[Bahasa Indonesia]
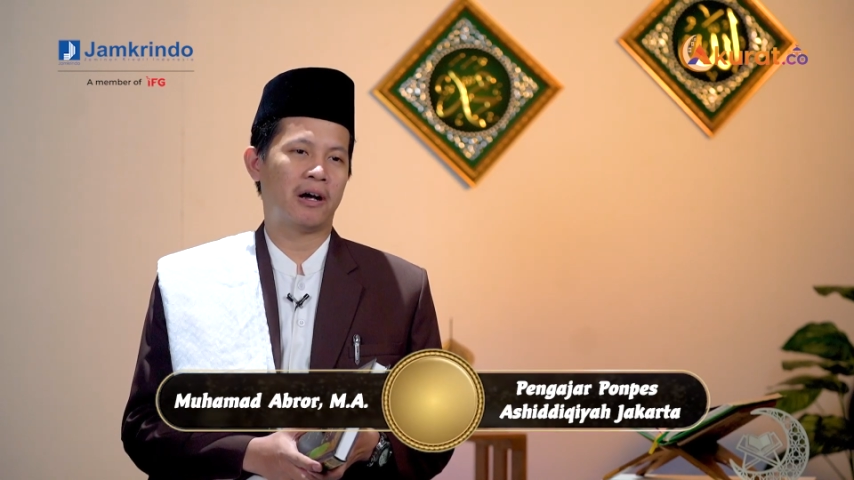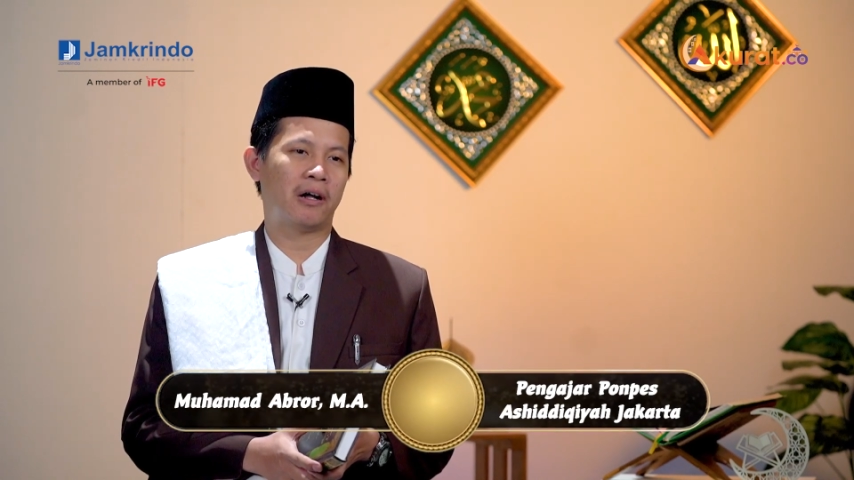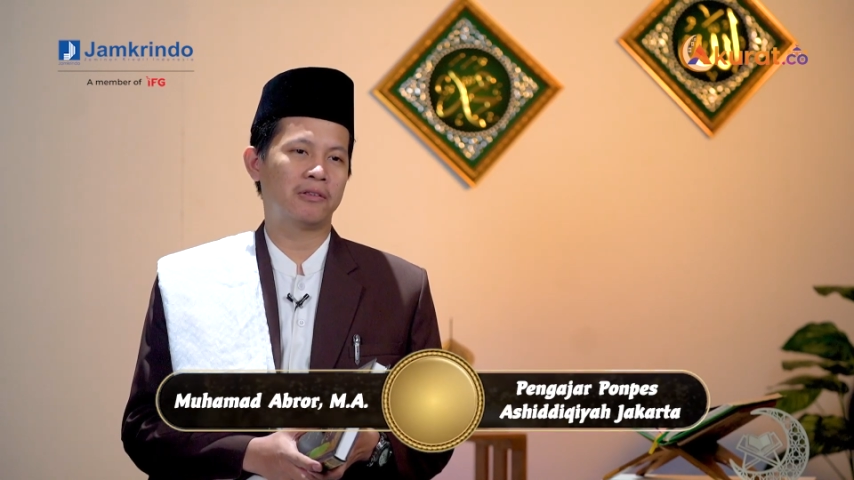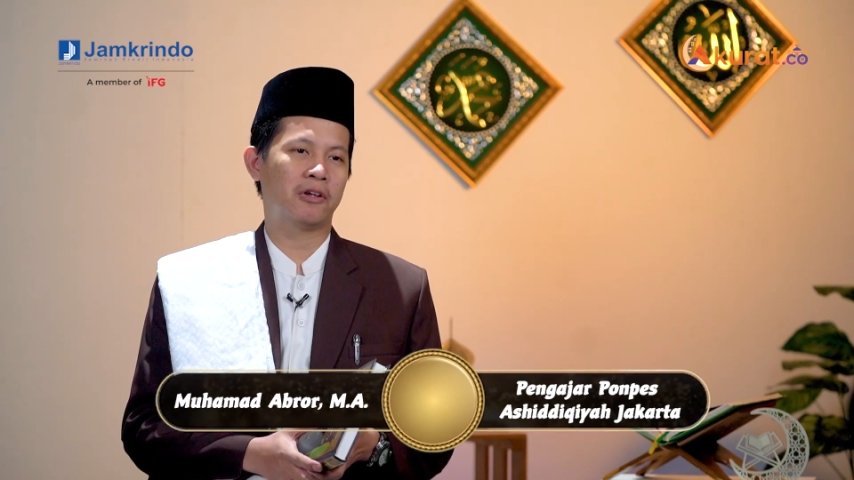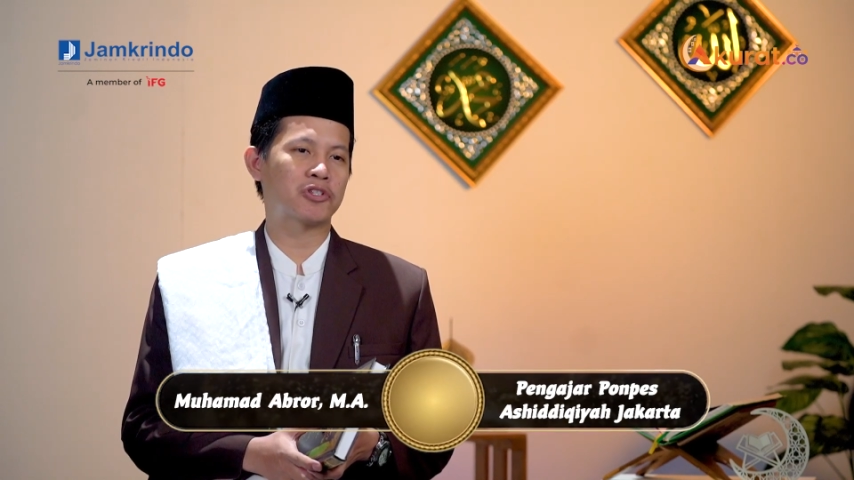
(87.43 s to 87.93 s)

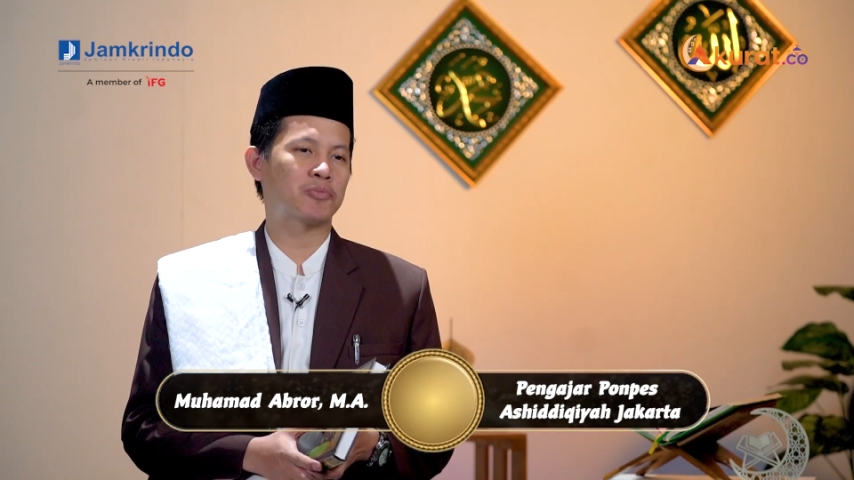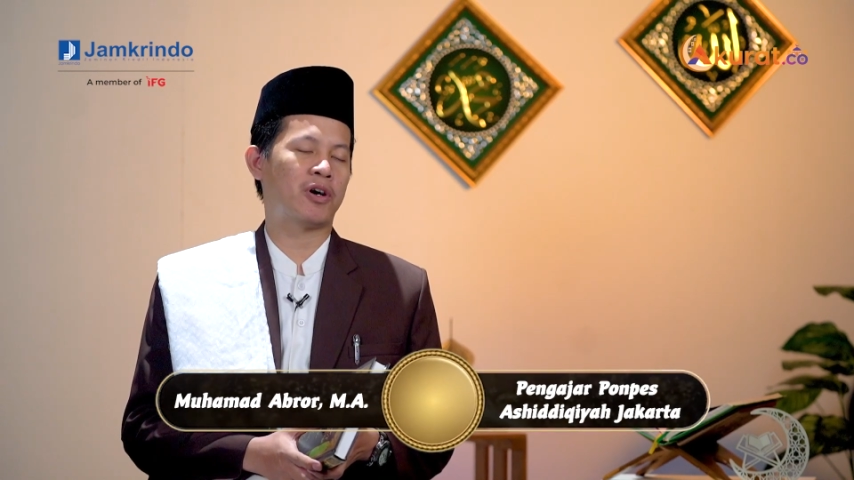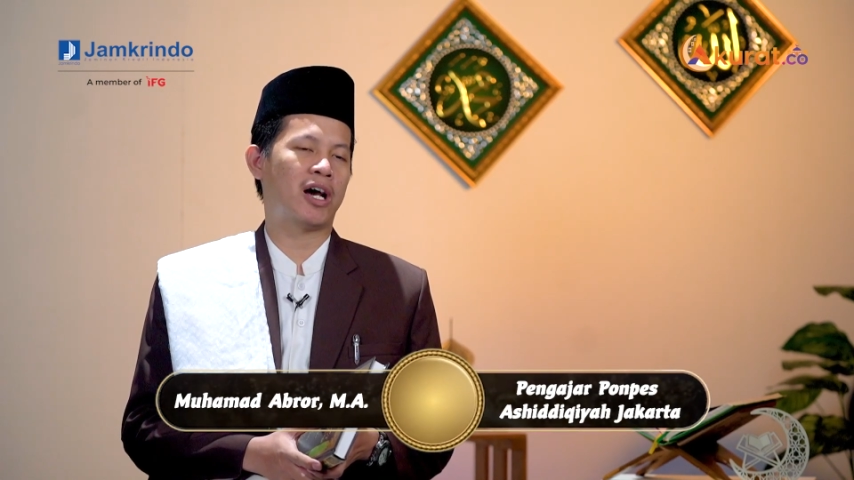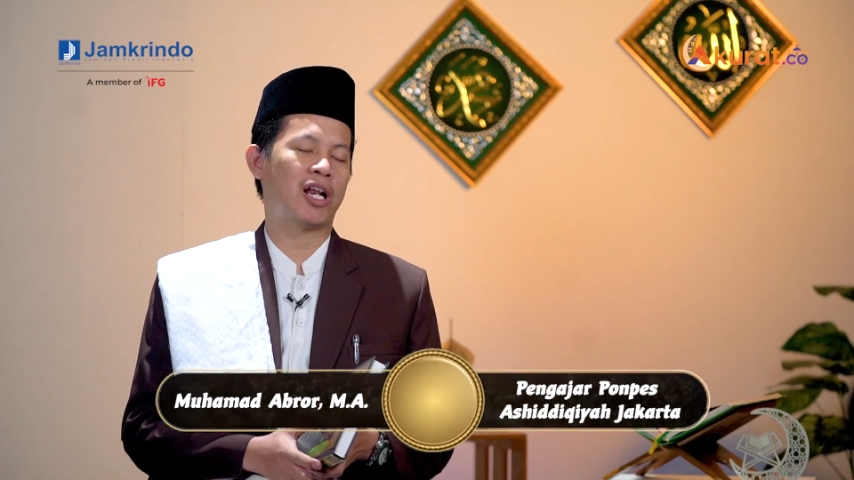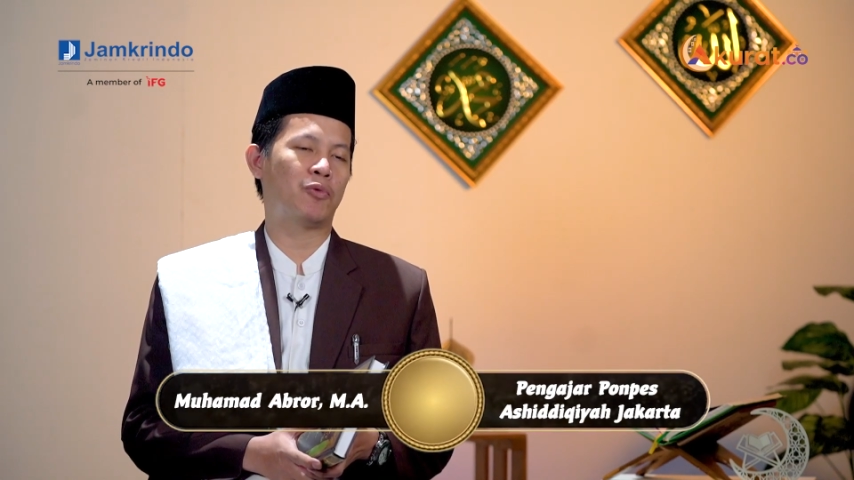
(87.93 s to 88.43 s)
Allah
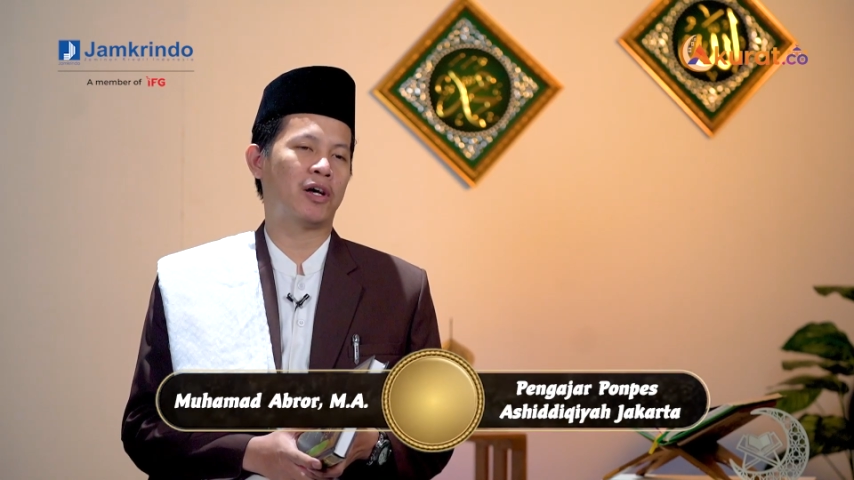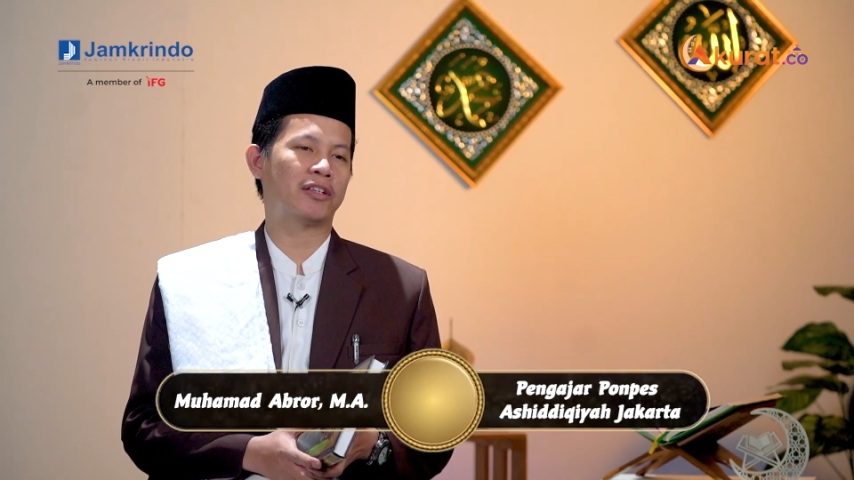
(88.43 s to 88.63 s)
subhanahu wa